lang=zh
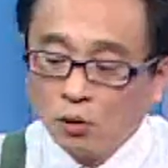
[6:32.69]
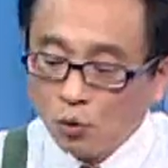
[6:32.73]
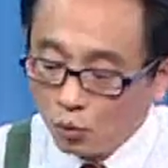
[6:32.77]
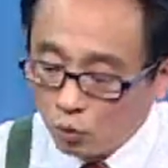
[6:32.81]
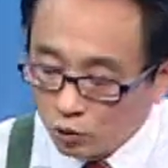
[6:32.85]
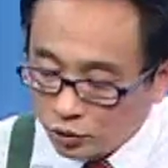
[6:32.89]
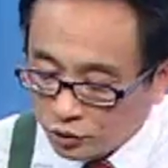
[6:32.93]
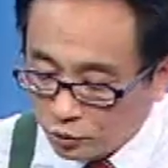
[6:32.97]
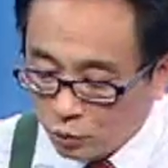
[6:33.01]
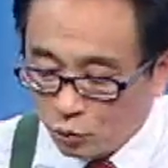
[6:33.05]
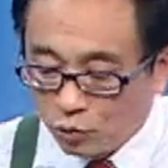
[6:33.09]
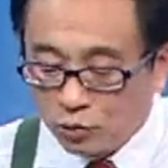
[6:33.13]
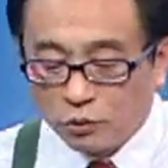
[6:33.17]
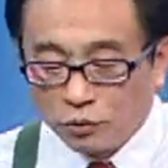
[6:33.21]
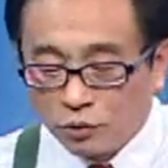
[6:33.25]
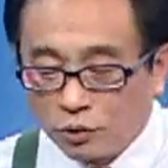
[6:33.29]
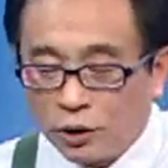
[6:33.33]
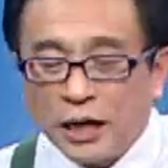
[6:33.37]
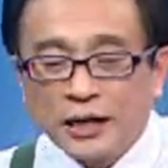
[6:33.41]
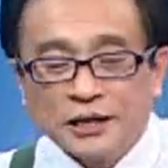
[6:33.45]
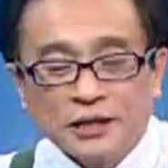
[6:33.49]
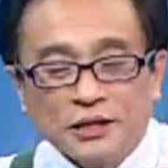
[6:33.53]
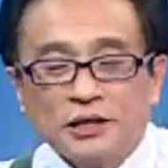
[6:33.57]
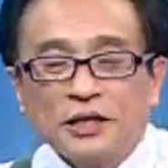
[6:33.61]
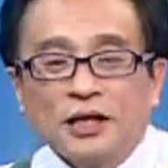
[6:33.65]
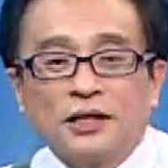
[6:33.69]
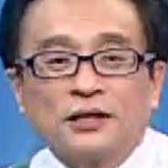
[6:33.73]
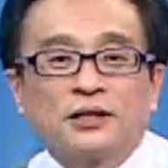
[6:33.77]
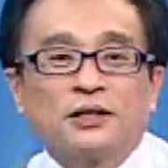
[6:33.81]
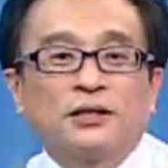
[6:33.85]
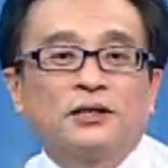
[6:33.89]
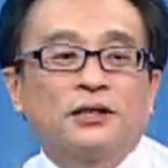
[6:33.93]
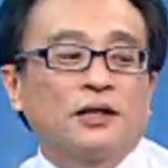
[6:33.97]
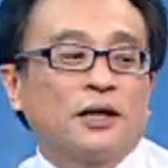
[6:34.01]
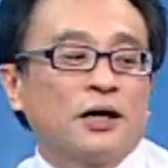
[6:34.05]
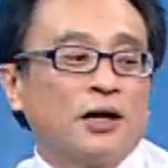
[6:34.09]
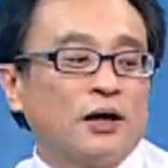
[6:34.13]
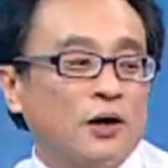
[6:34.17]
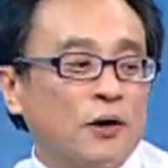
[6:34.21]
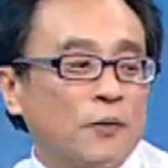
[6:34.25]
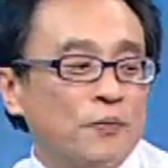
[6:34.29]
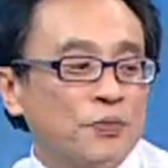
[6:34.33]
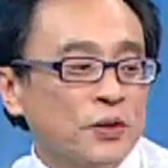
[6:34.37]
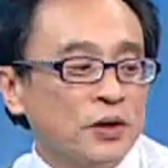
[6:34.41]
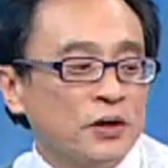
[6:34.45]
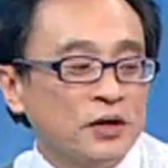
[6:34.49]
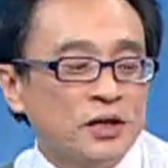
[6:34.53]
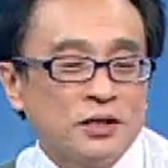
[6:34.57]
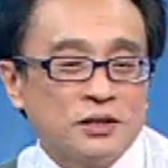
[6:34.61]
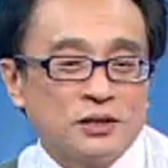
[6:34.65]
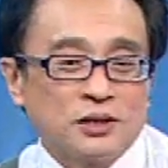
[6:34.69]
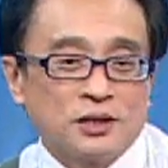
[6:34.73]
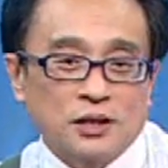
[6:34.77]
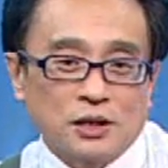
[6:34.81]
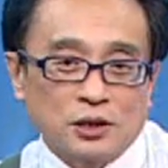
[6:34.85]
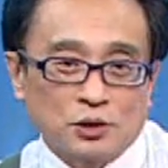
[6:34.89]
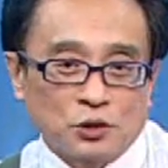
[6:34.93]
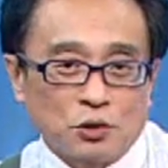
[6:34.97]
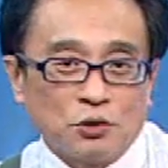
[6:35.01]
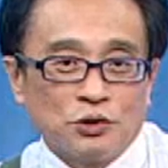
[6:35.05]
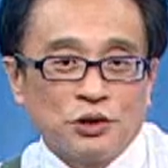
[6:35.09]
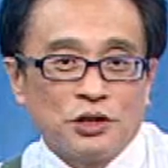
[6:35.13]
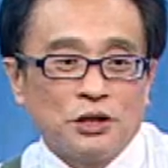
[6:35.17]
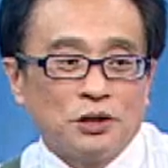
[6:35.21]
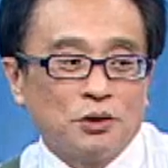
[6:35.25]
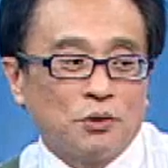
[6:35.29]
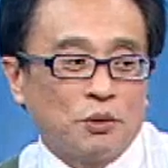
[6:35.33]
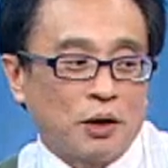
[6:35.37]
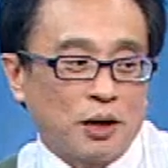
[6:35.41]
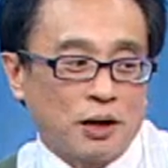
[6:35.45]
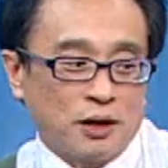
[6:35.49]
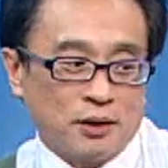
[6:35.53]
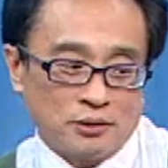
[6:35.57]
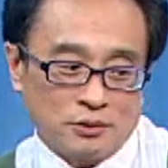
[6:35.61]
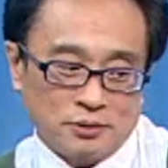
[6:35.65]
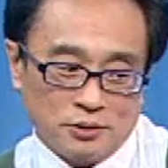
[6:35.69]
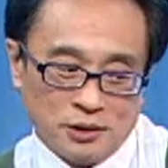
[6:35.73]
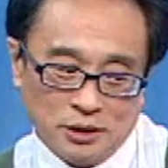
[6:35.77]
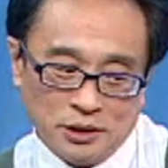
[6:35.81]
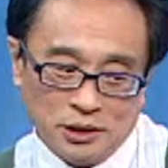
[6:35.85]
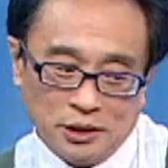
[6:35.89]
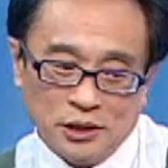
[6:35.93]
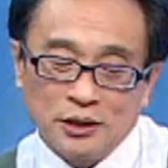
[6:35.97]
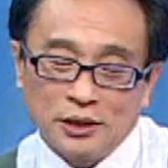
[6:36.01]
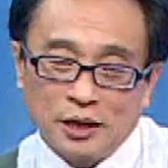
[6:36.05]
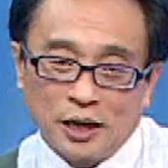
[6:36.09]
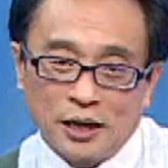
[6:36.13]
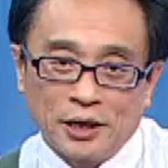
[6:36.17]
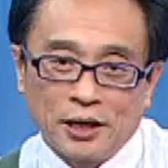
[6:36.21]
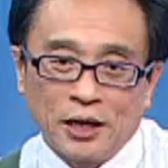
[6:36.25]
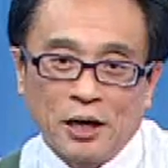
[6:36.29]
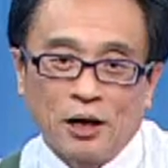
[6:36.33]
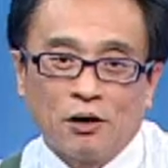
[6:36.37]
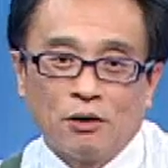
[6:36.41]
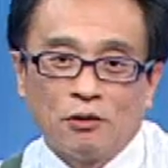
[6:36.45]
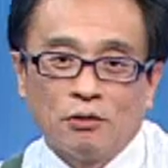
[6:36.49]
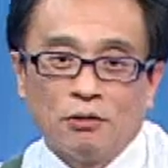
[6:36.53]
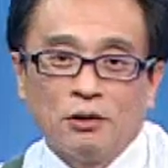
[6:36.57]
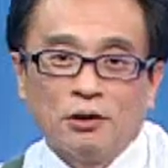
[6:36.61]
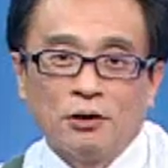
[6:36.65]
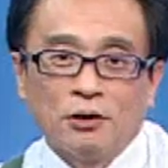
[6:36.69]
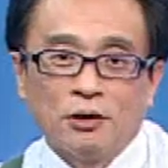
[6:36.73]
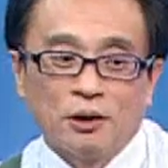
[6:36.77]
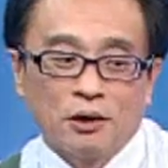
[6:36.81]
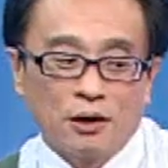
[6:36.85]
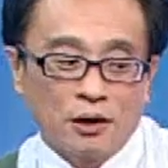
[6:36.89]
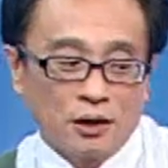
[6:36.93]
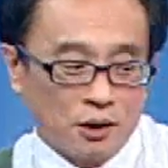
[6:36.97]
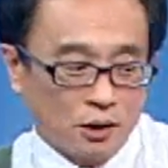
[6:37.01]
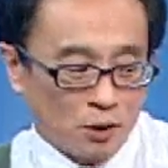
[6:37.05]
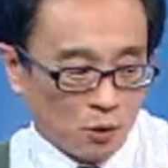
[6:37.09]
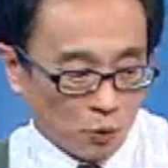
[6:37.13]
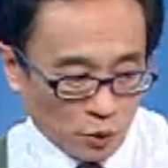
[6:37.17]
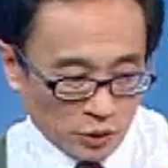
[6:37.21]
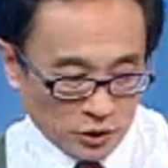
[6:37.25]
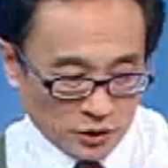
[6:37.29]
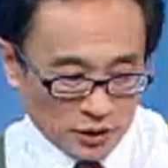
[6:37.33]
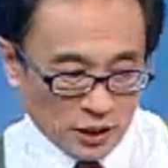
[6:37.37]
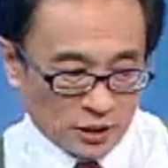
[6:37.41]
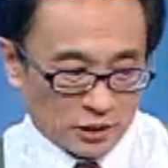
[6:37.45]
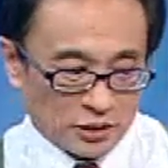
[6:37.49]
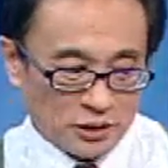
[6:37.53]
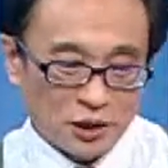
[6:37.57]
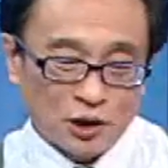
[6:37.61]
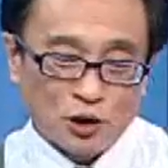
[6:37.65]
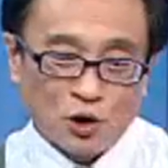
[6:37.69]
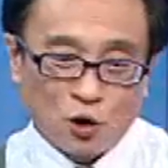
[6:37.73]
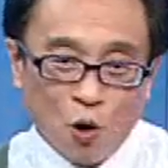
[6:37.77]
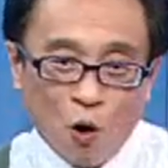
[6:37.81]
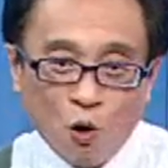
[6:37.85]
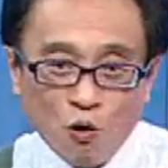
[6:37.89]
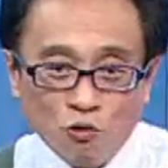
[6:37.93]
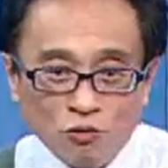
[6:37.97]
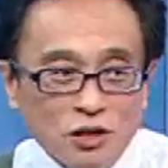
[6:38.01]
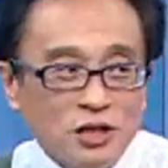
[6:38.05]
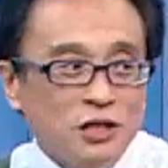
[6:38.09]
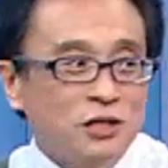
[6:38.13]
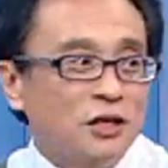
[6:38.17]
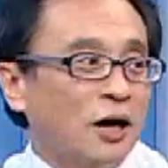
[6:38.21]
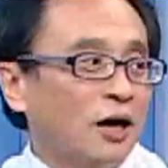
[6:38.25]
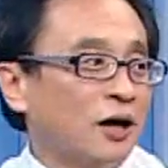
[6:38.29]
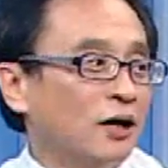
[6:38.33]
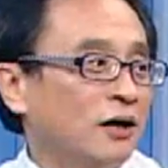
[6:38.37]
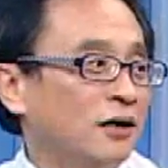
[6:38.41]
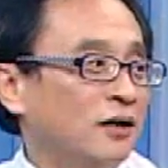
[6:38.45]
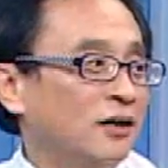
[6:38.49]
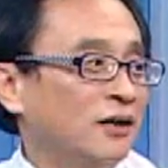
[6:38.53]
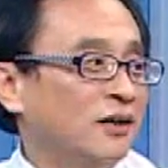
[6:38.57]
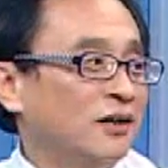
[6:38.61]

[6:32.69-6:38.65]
我我我还是讲真的了哈，这个东西的话，你应该要啊，会让你的功力啊。